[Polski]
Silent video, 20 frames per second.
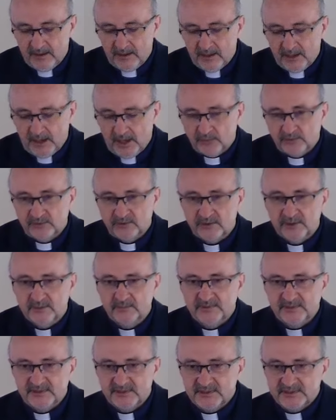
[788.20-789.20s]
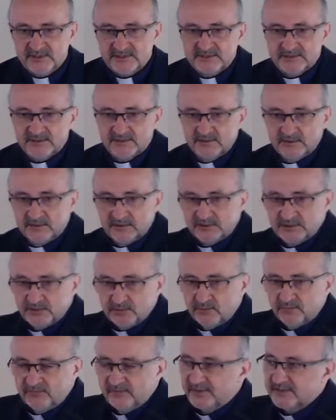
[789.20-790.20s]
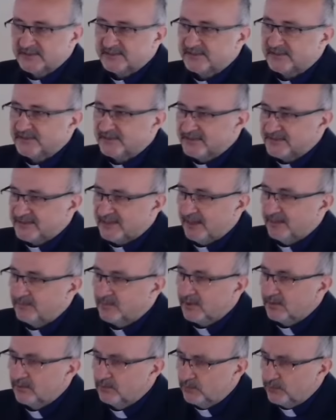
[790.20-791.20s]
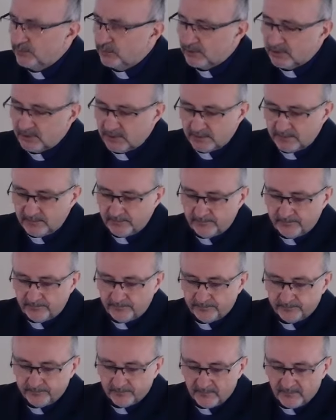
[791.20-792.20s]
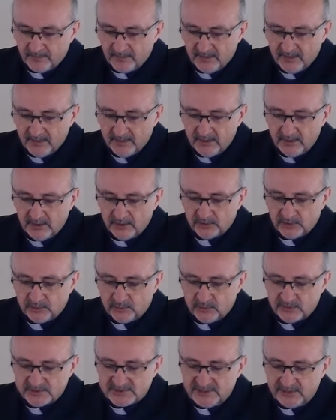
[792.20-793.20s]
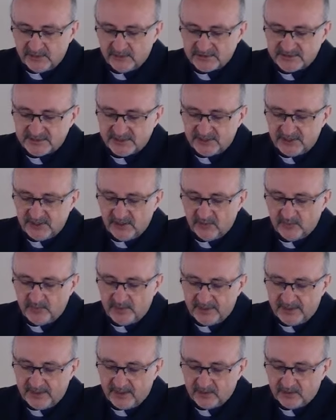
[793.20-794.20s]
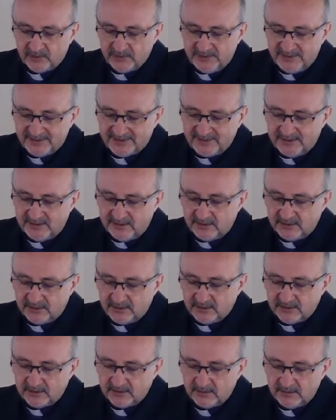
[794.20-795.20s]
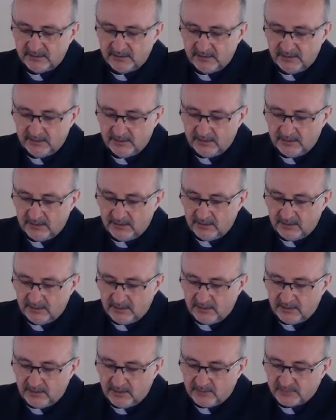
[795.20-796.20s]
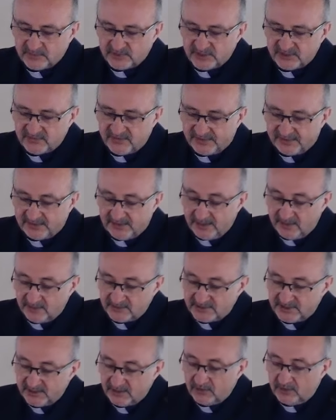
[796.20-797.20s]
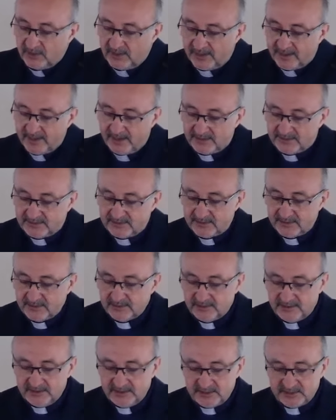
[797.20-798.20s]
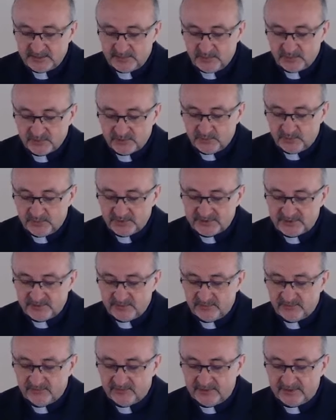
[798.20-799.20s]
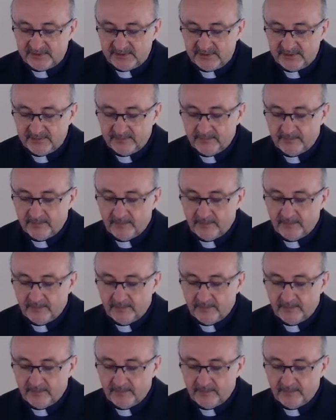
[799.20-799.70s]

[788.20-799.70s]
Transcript: Autorem tych słów jest sam Bóg. To Bóg znający Hioba jako nikt inny, prześwietlający jego charakter i sposób postępowania